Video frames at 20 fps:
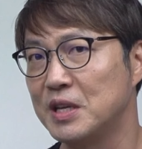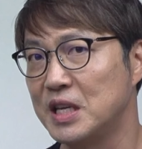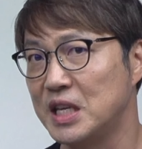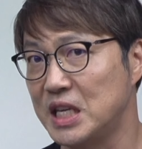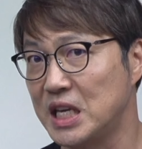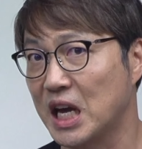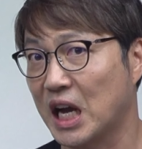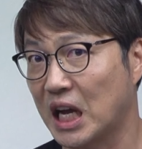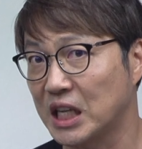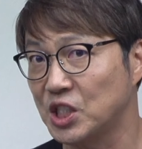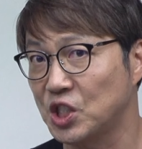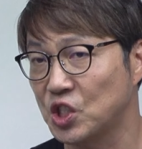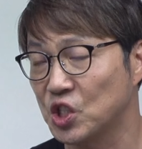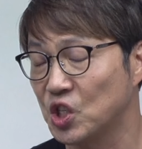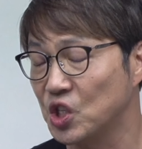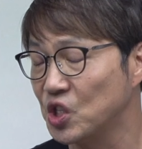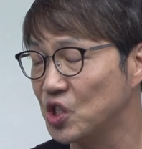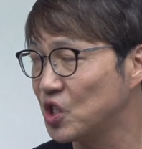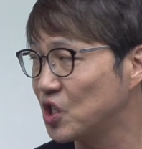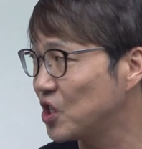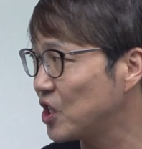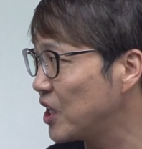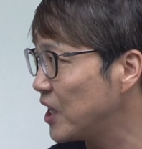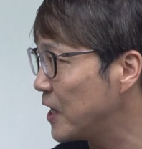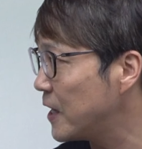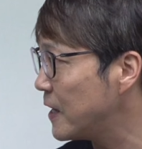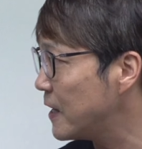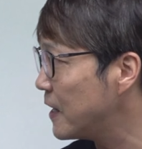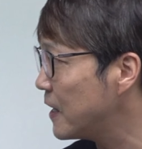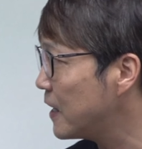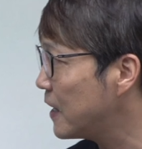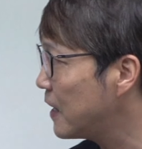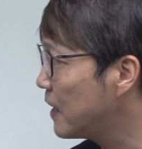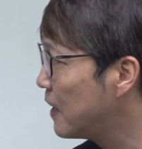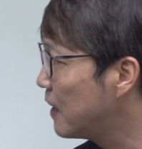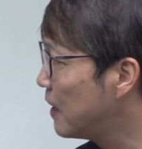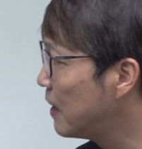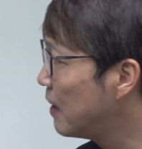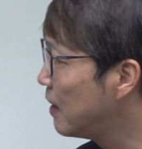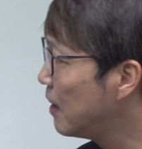이해 가시죠? 에이. 예.
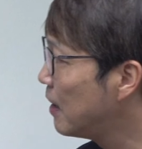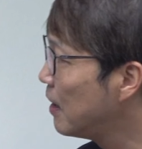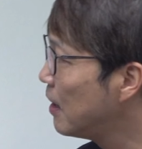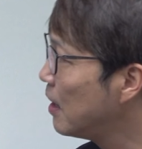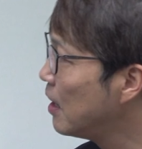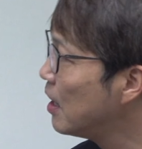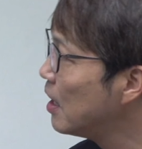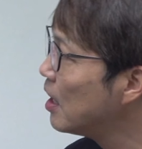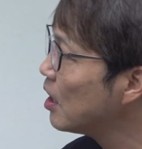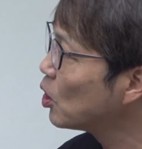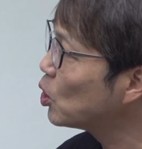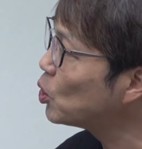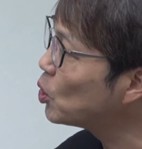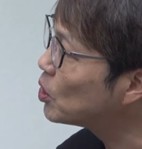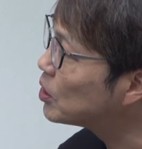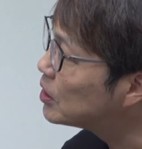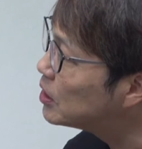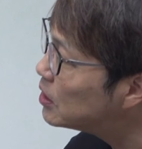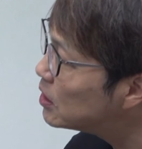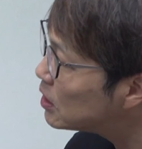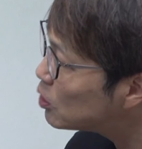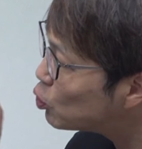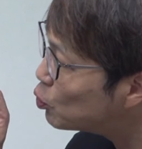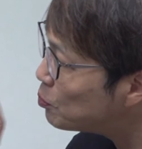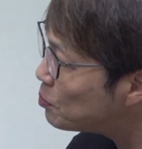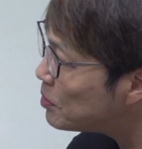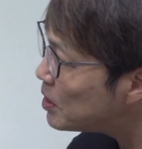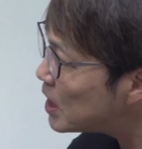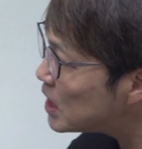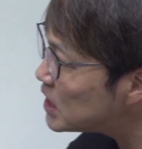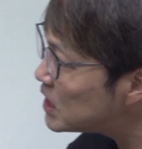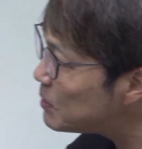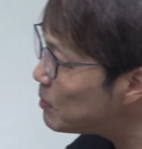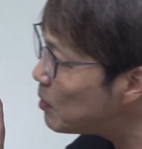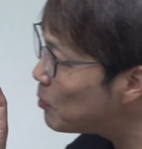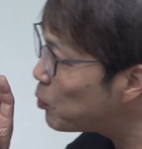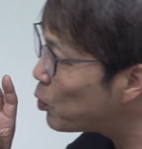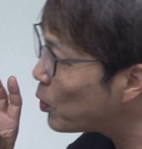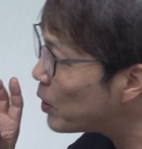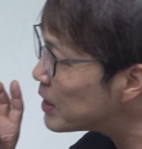그리고 그 국민의
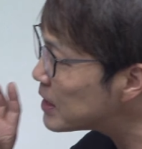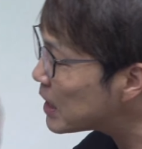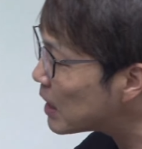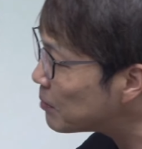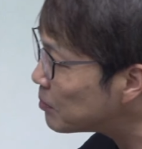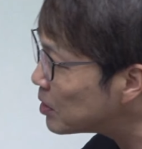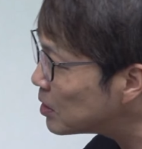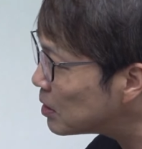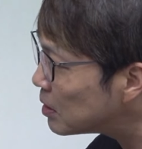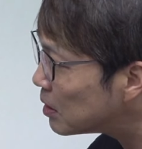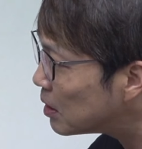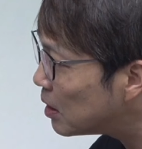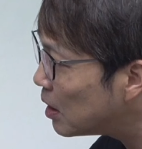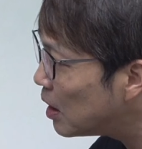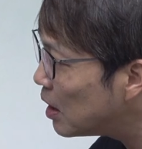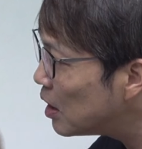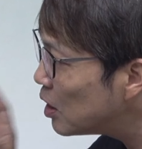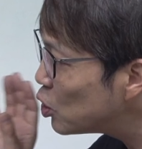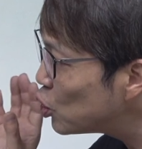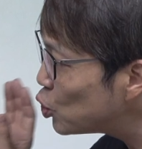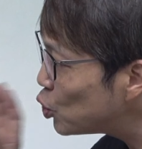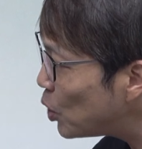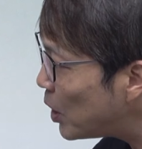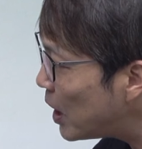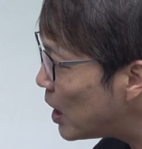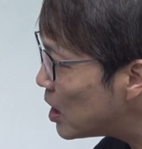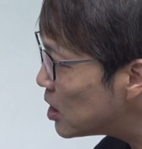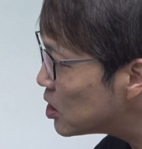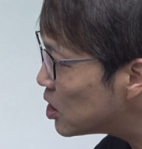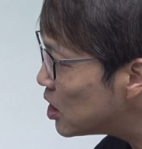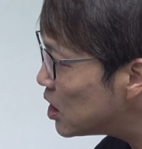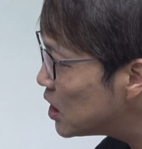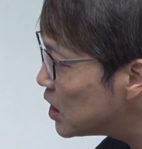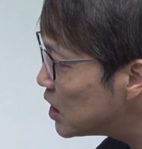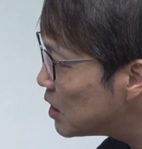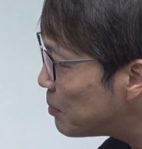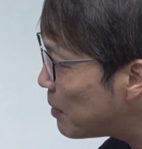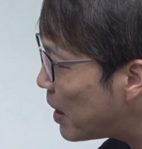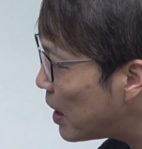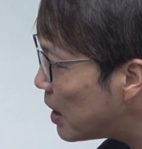11%라는 사람들은
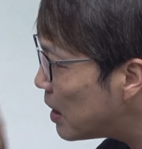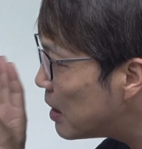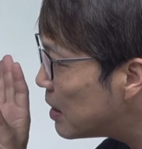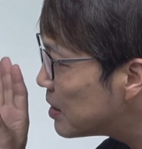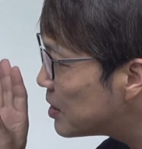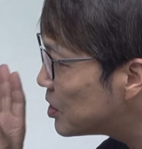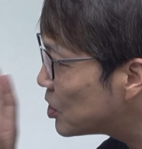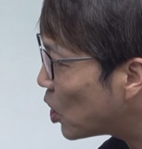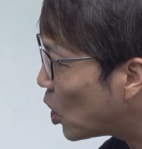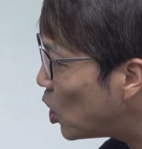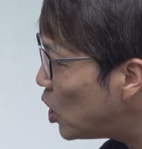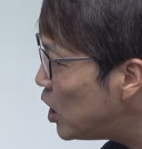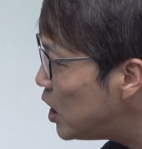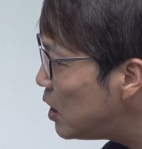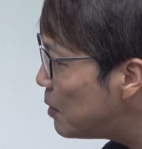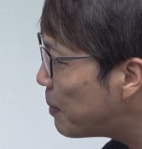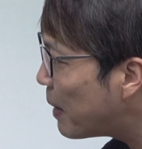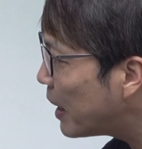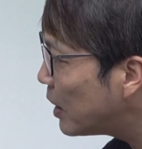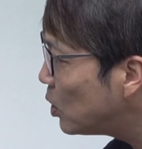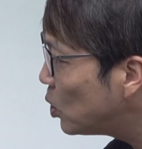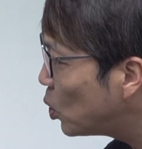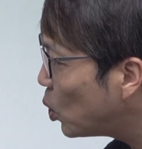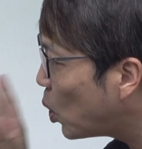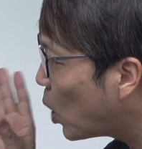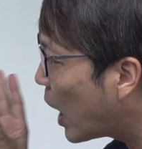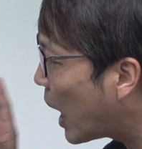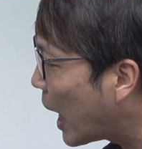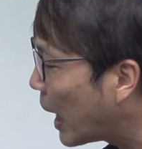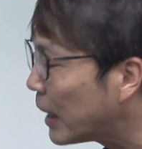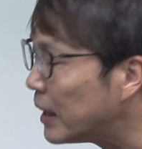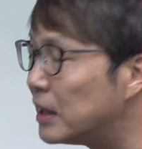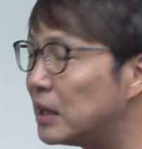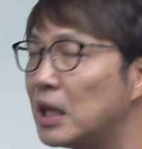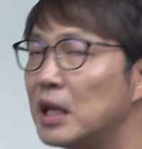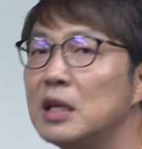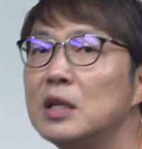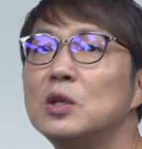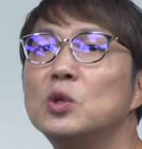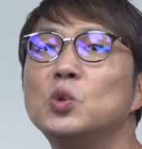최저임금의 절반도 안
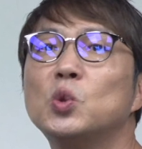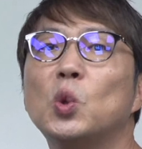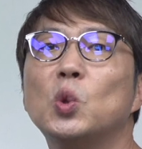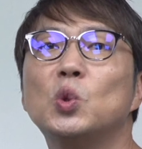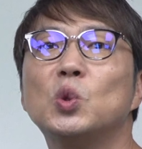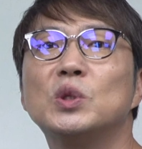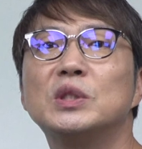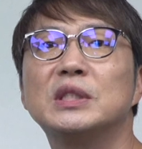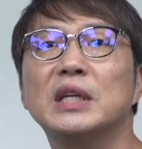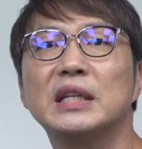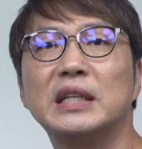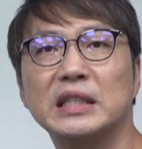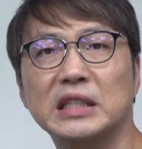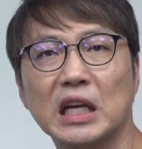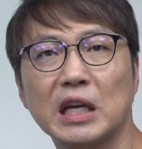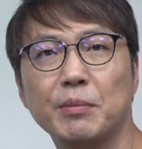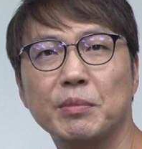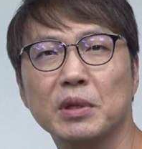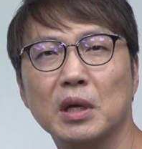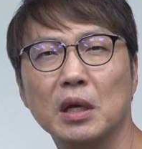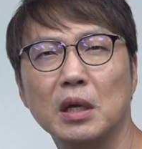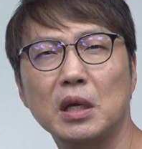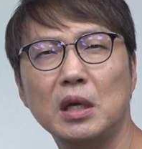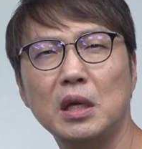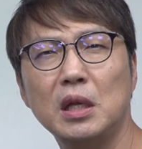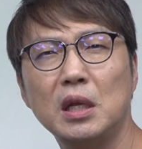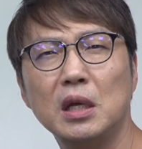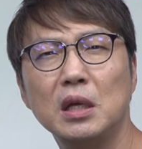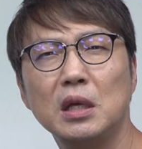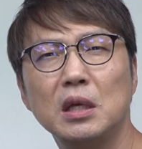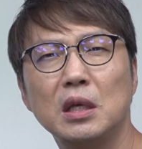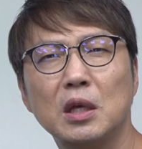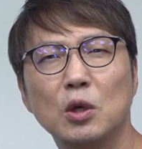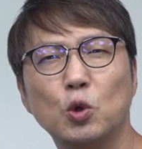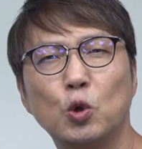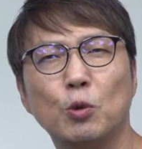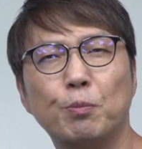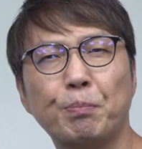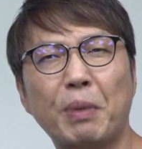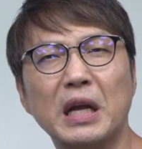되는 소득자 대상입니다. 1인
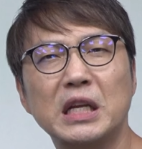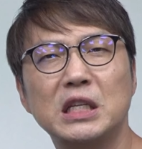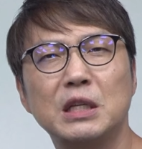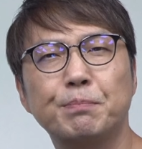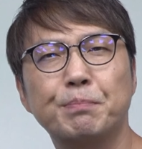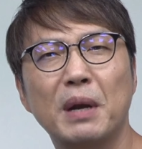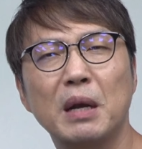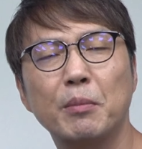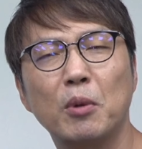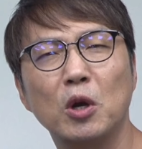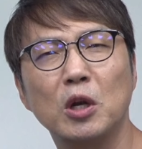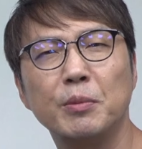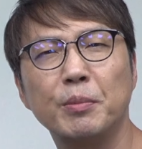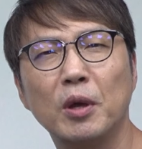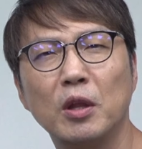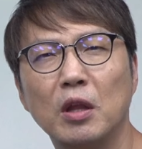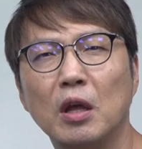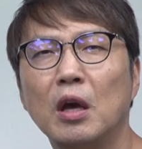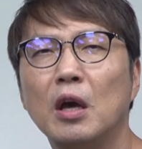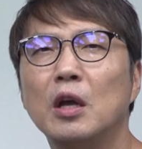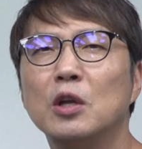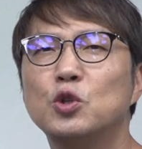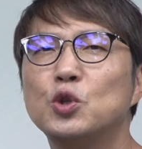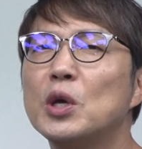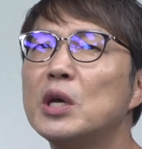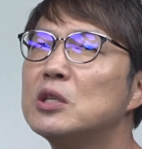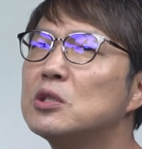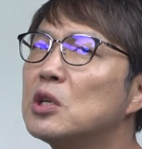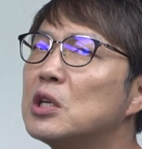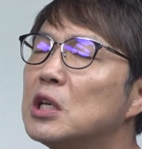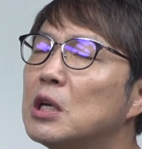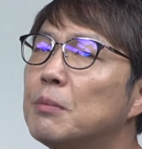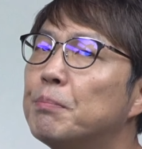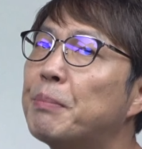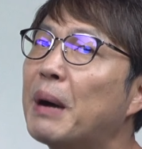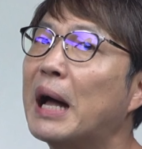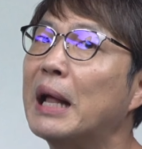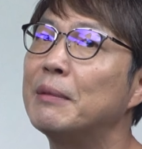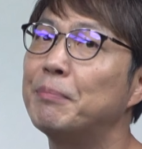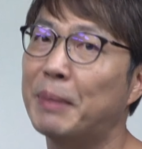기구 88만 원이면 최저임금
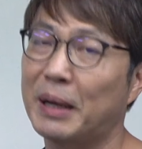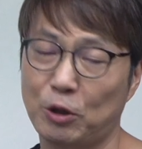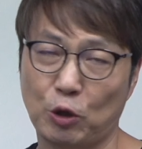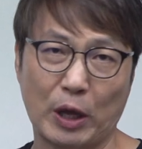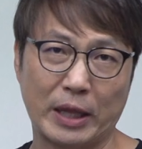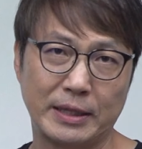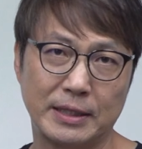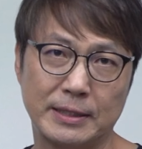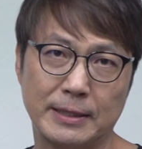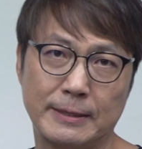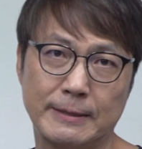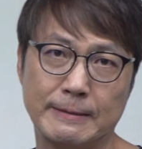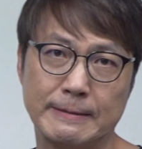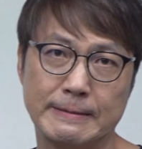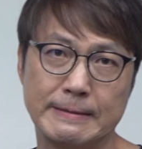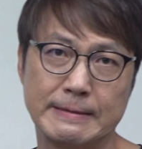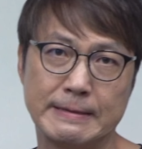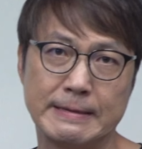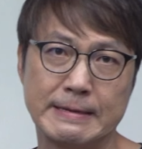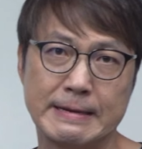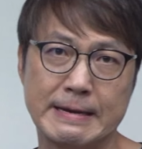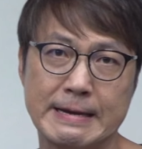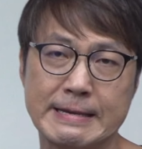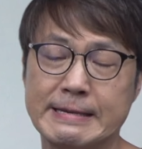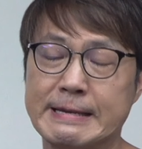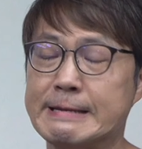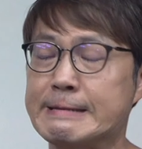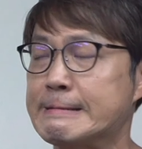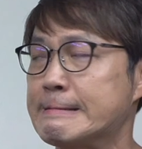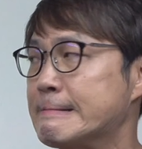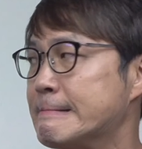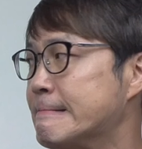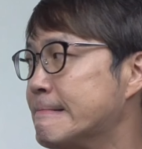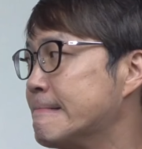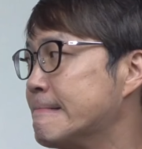반밭도 안 되잖아요. 알겠죠?